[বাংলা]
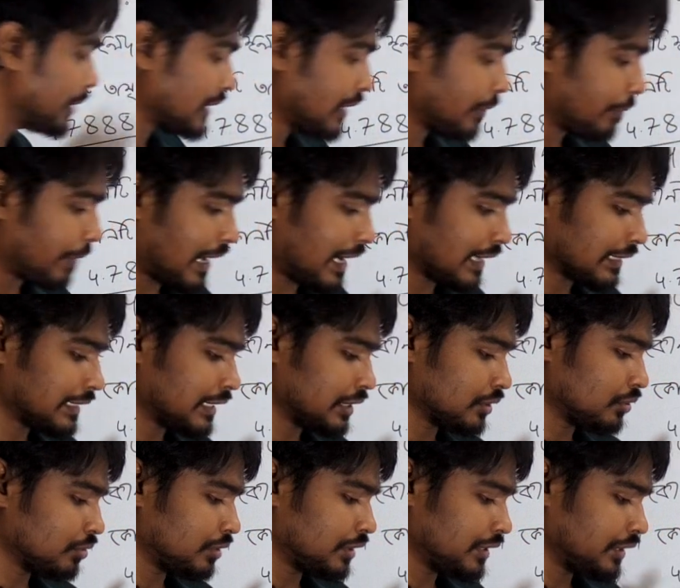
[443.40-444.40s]
এটাকে ভাগ দেয়
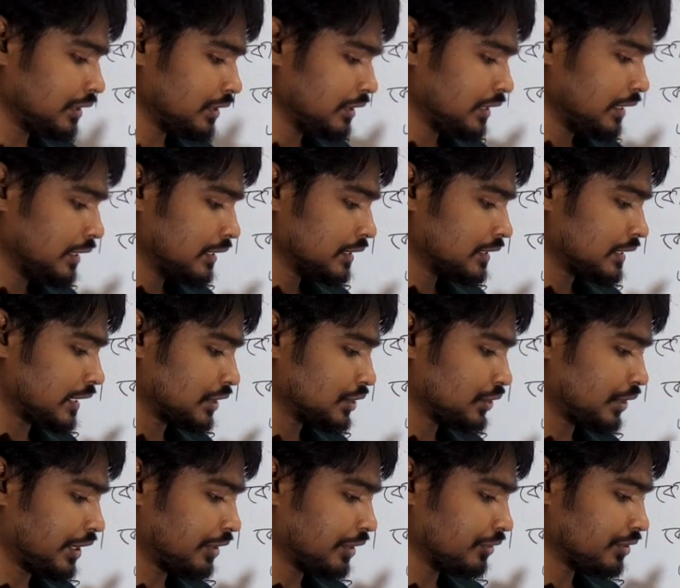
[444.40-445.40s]
তো দেখি
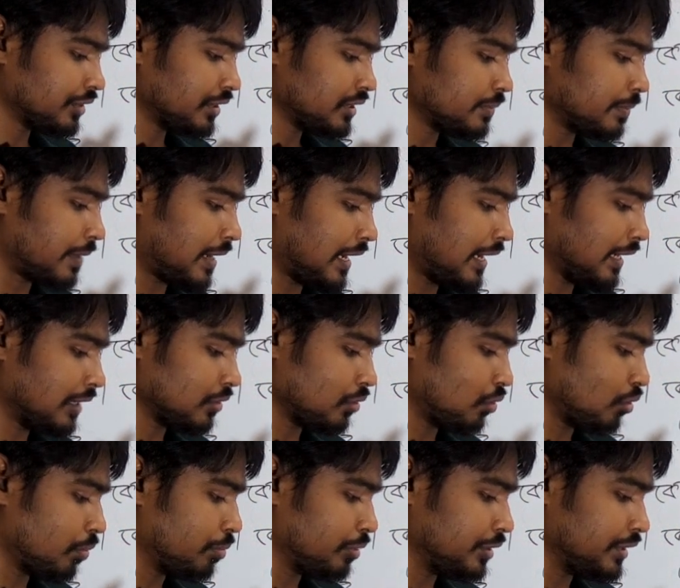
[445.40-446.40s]
চারশো একত্রিশ ভাগ
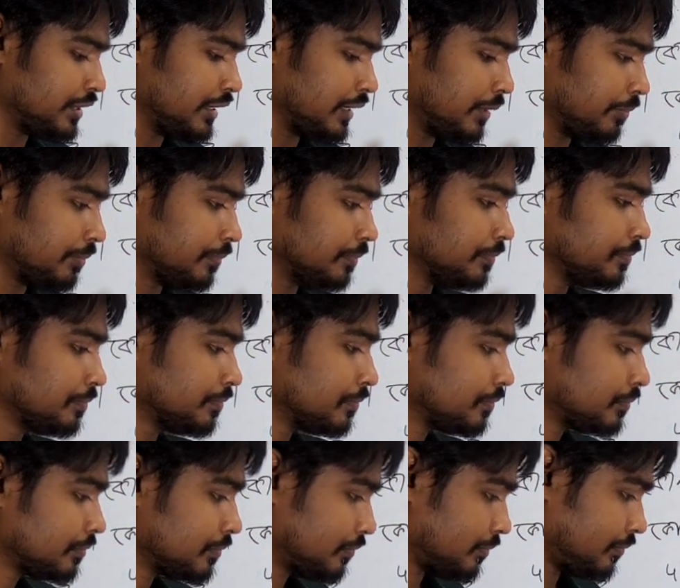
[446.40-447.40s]
নব্বই দিলাম
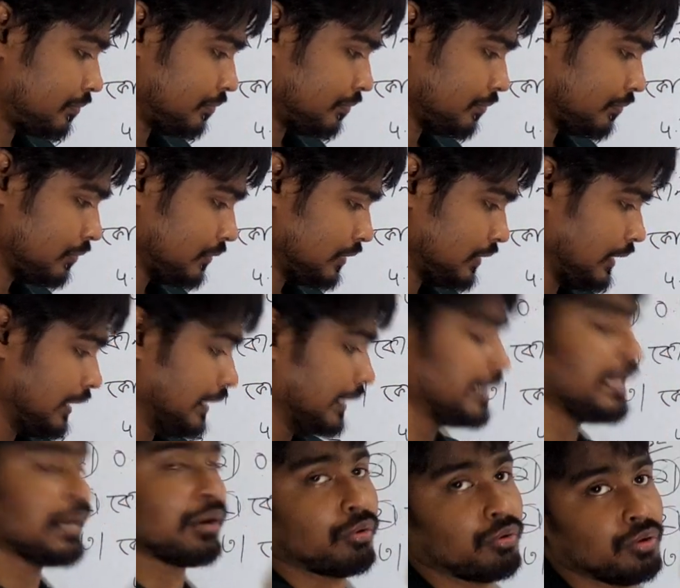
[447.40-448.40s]

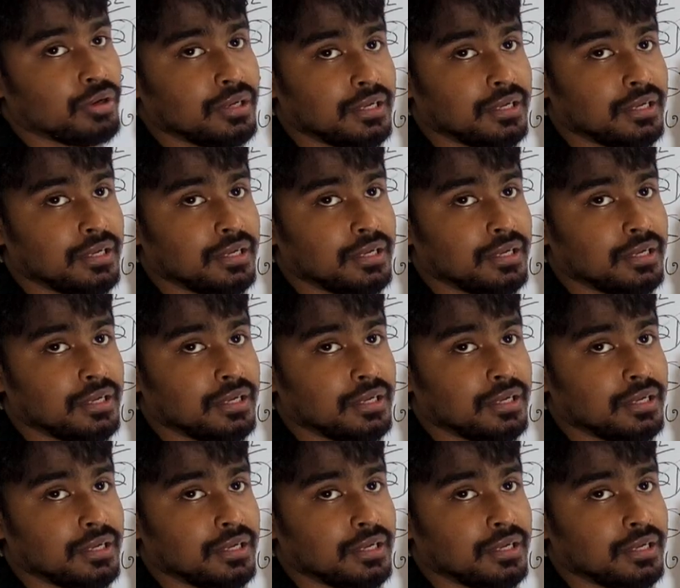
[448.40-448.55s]
দেখো